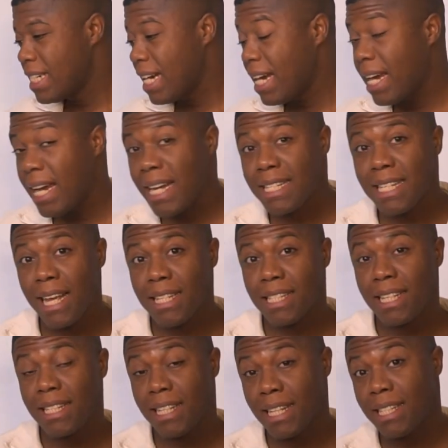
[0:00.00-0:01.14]
esa es
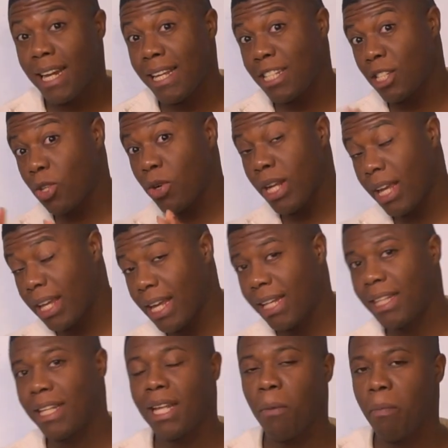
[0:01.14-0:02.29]
quizás la historia que a
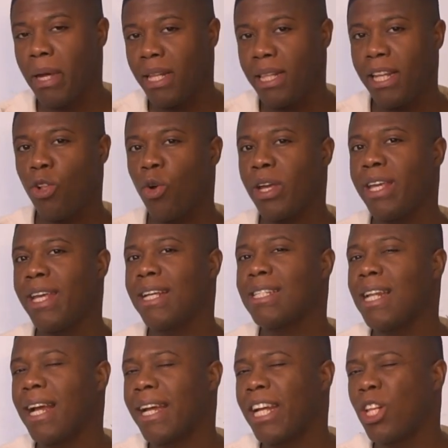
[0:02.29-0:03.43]
ti te han vendido y es
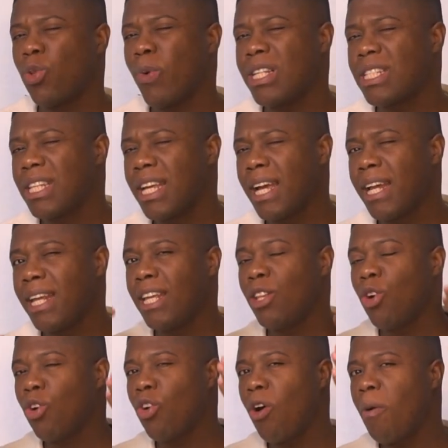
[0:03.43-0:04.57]
la que tú has
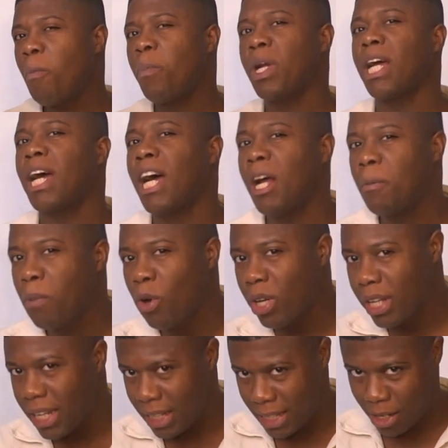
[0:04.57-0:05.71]
querido comprar
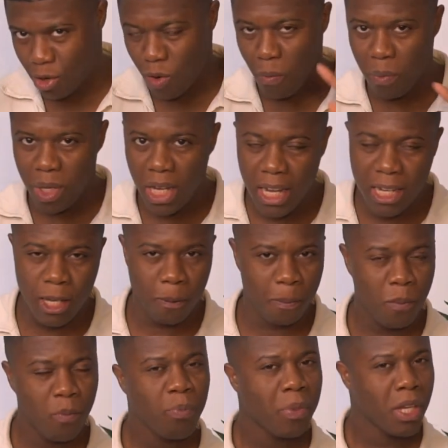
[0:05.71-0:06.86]
porque te conviene.
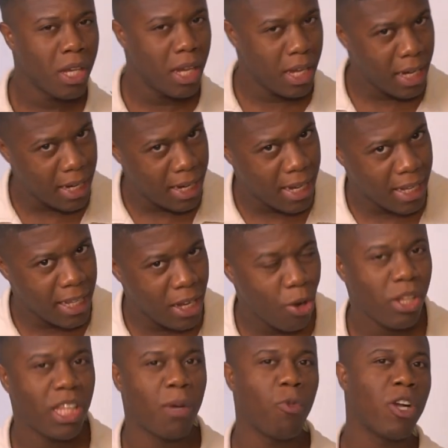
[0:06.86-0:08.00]
En el día de
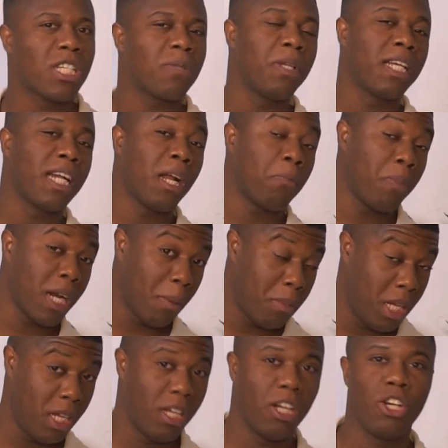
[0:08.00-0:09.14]
hoy te voy a explicar para
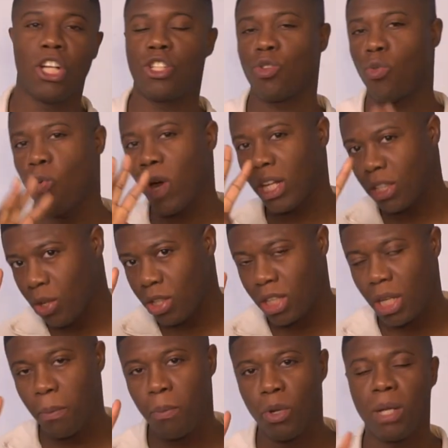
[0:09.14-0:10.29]
mí los cuatro
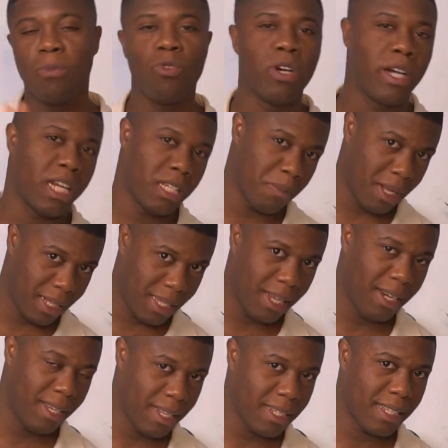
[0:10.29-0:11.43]
tipos de mujeres
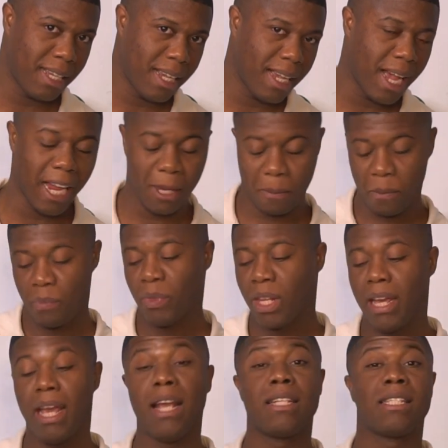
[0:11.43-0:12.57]
mantenidas que hay.
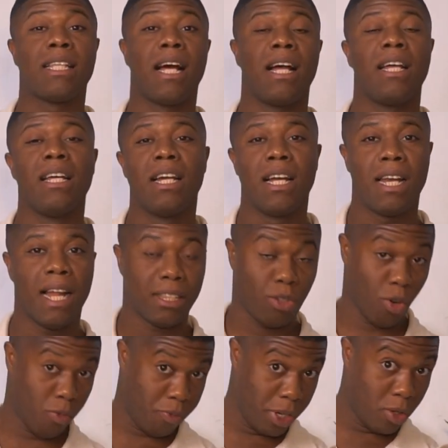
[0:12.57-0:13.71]
Está la
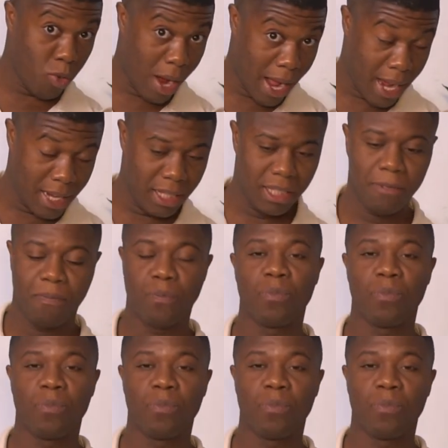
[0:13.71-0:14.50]
Trophy White,